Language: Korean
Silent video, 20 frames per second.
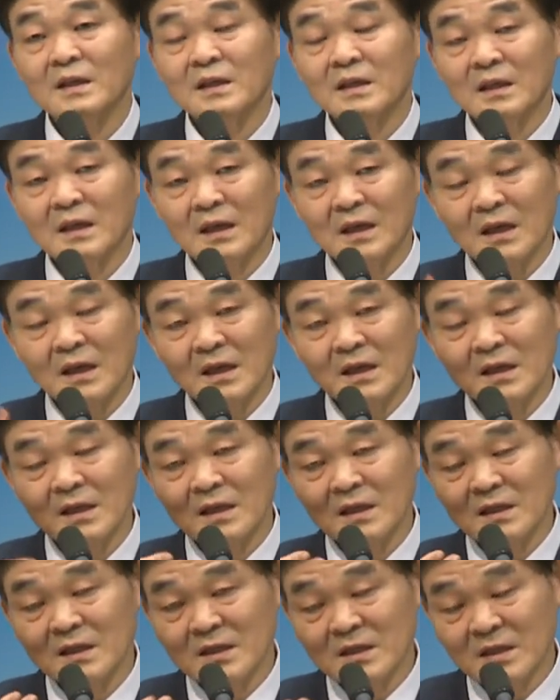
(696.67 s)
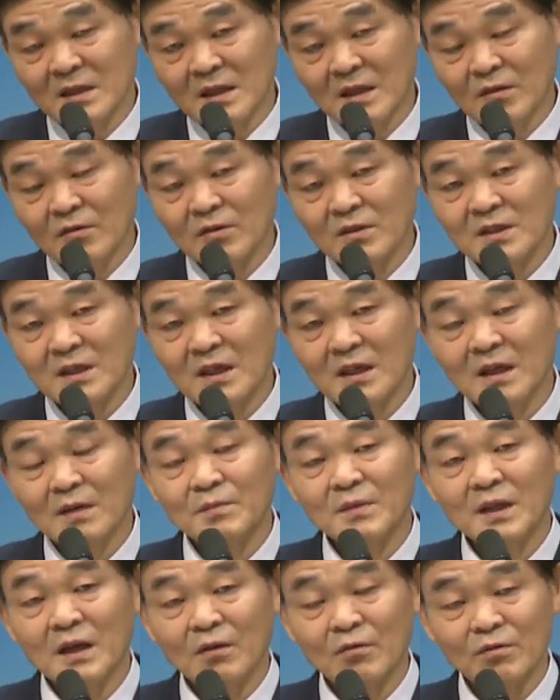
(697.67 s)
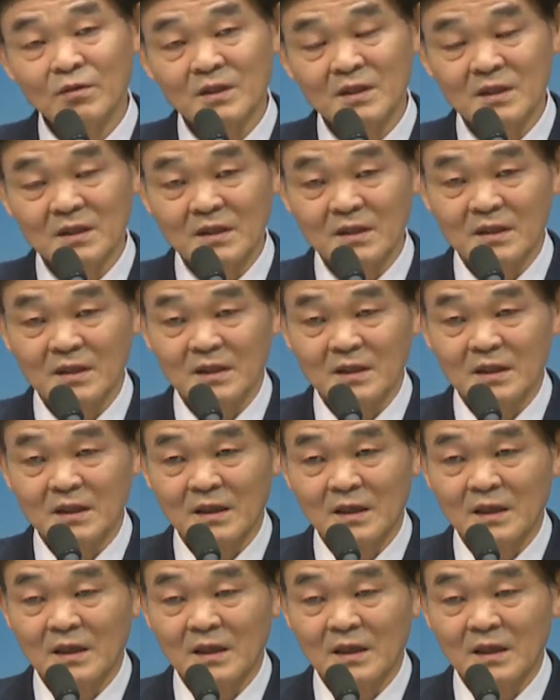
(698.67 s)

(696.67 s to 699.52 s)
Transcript: 내가 선하고 착함이 나오지